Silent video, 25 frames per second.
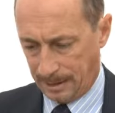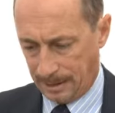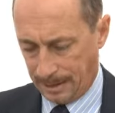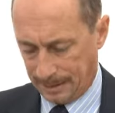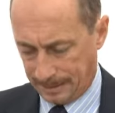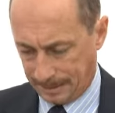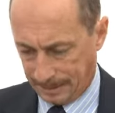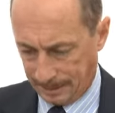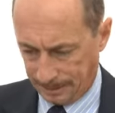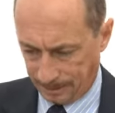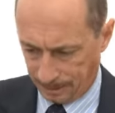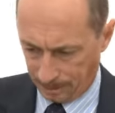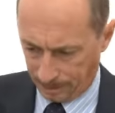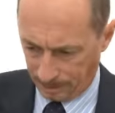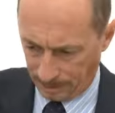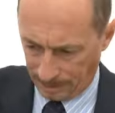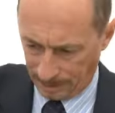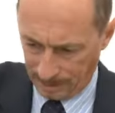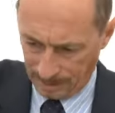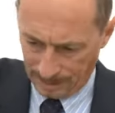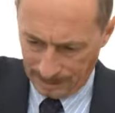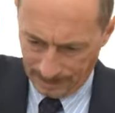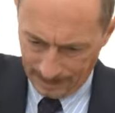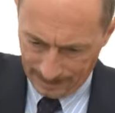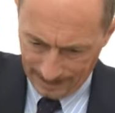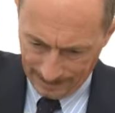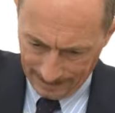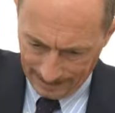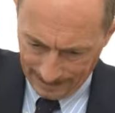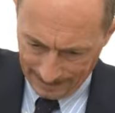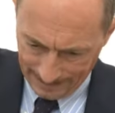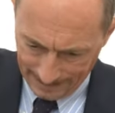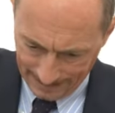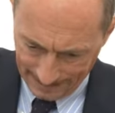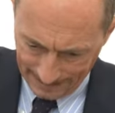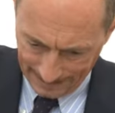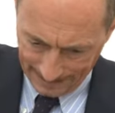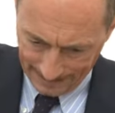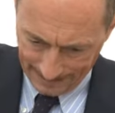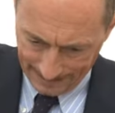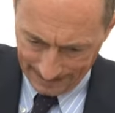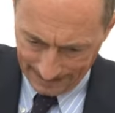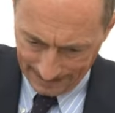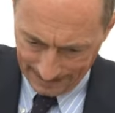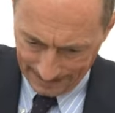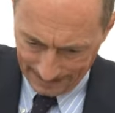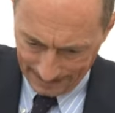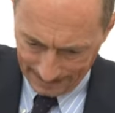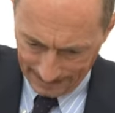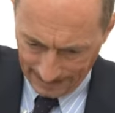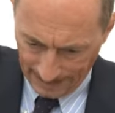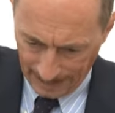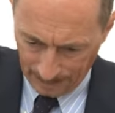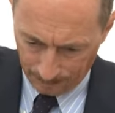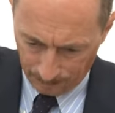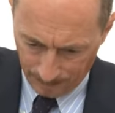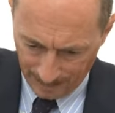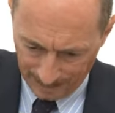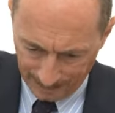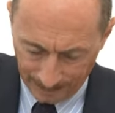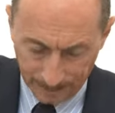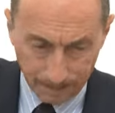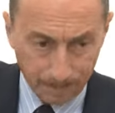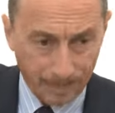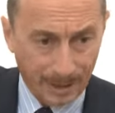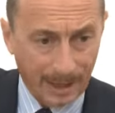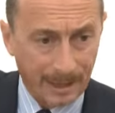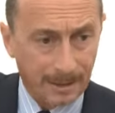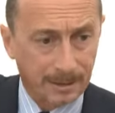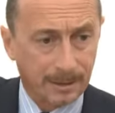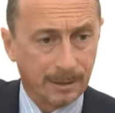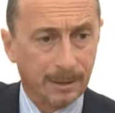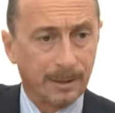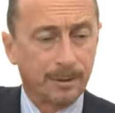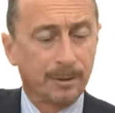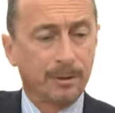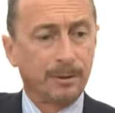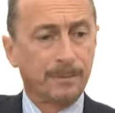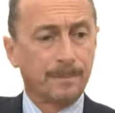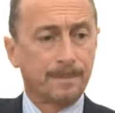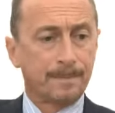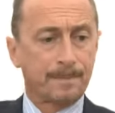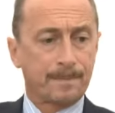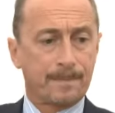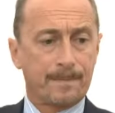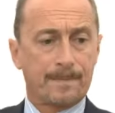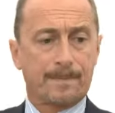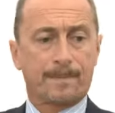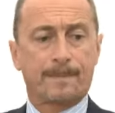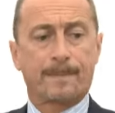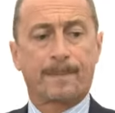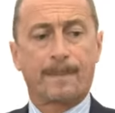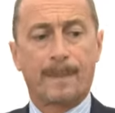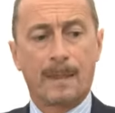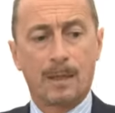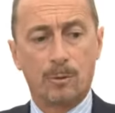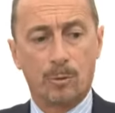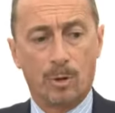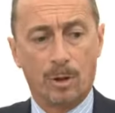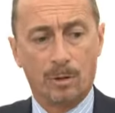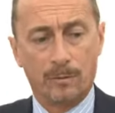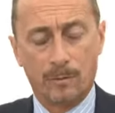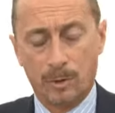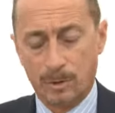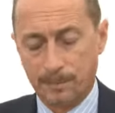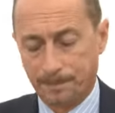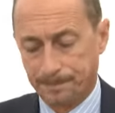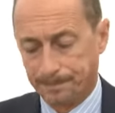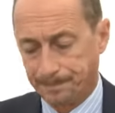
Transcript: l'assessore al pane in prestito, nuovo,